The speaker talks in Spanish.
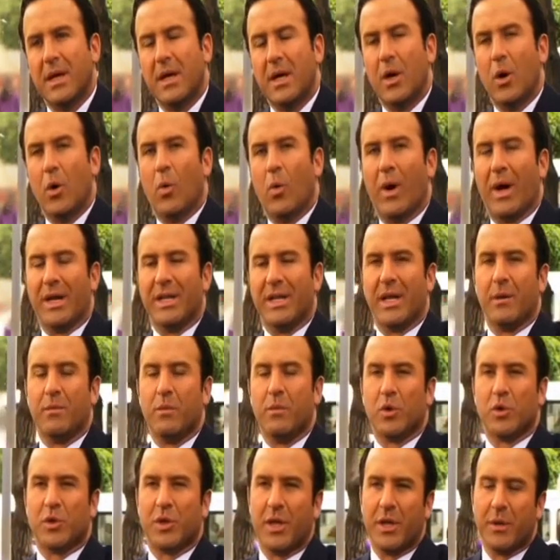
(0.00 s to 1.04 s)
Juan
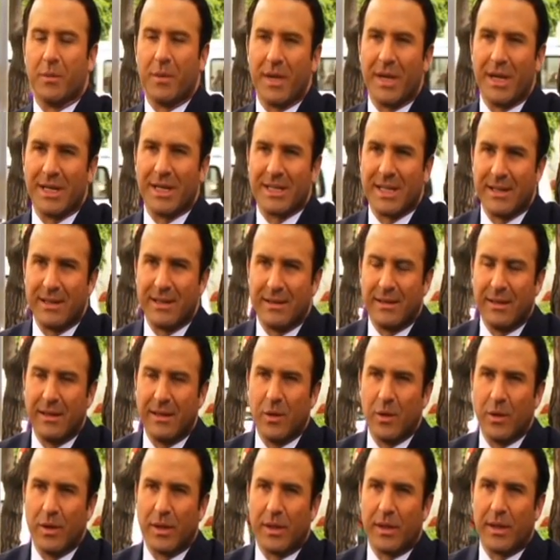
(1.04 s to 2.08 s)
Guillermo, sirve en el
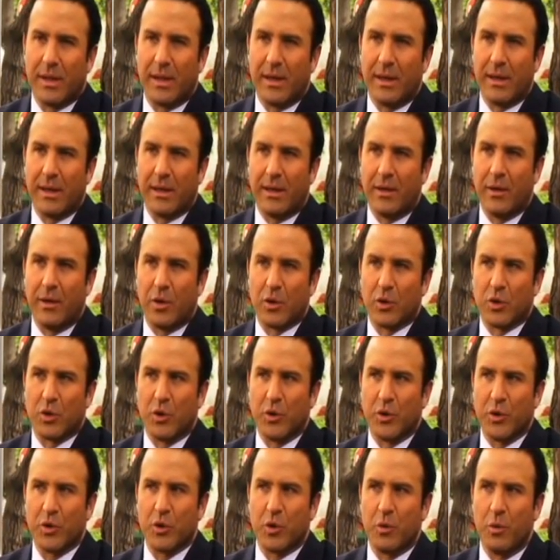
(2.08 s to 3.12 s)
sentido en que
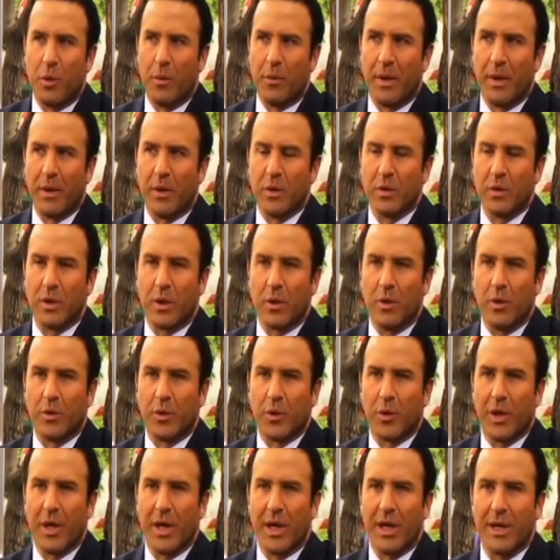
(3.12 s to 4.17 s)
nosotros como medios de
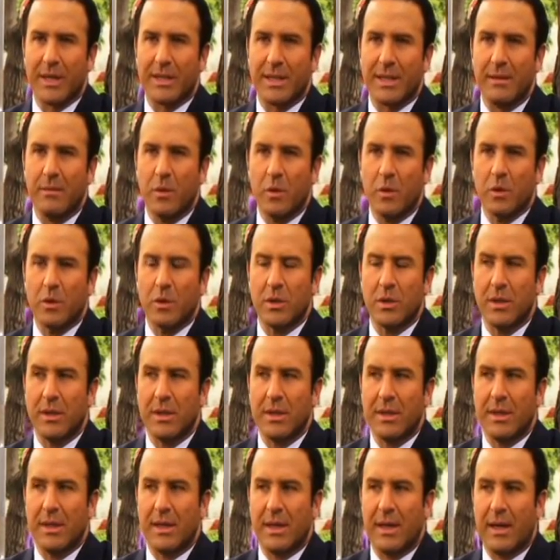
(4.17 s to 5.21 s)
control ejercemos
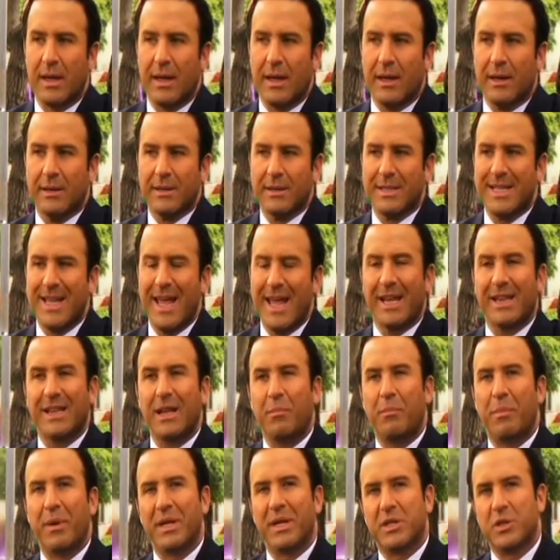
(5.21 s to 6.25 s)
eh, cierta
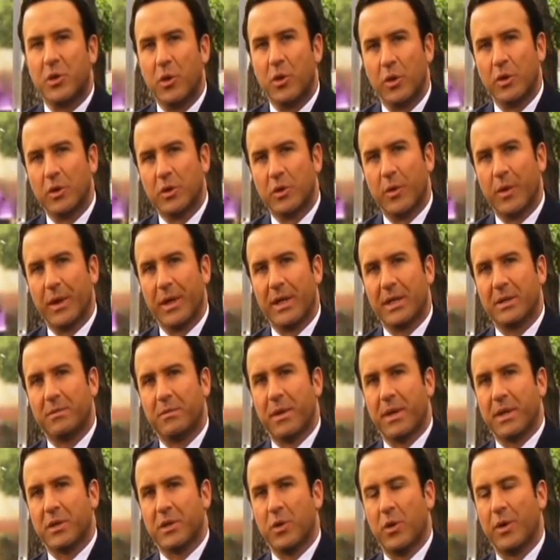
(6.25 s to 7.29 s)
presión sobre las
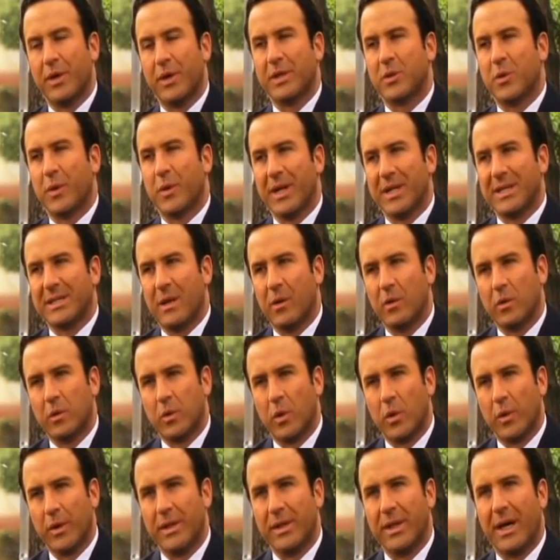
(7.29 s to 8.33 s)
personas, sobre las
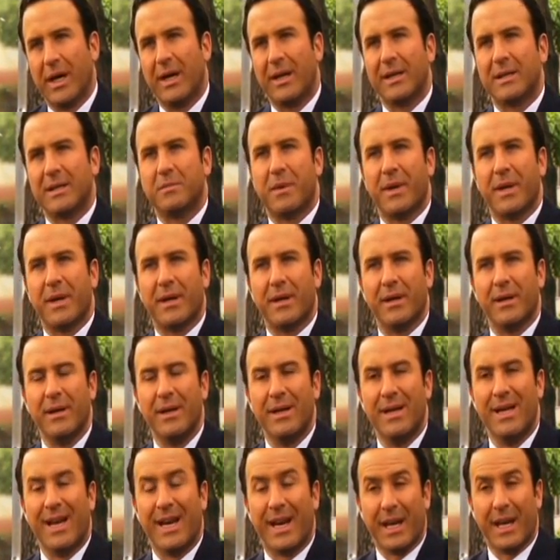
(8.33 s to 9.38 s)
autoridades, para que
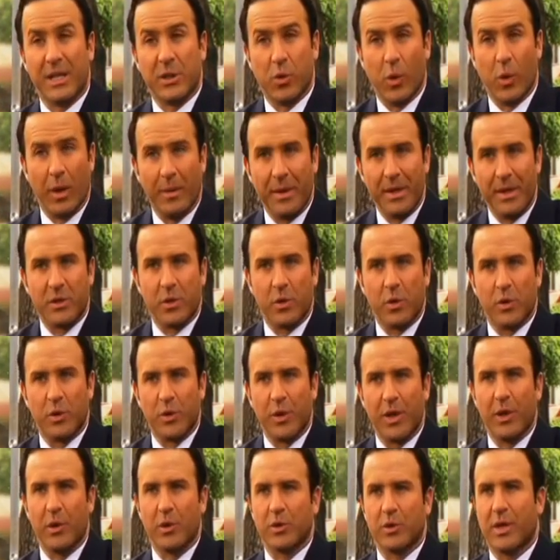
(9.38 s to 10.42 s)
resuelvan y
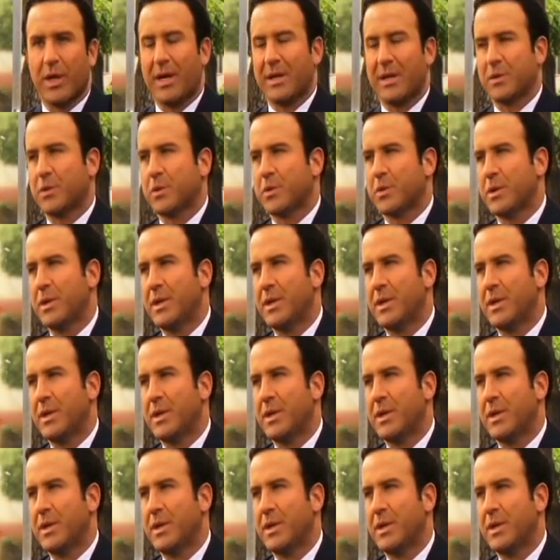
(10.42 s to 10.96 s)
solucionen los casos.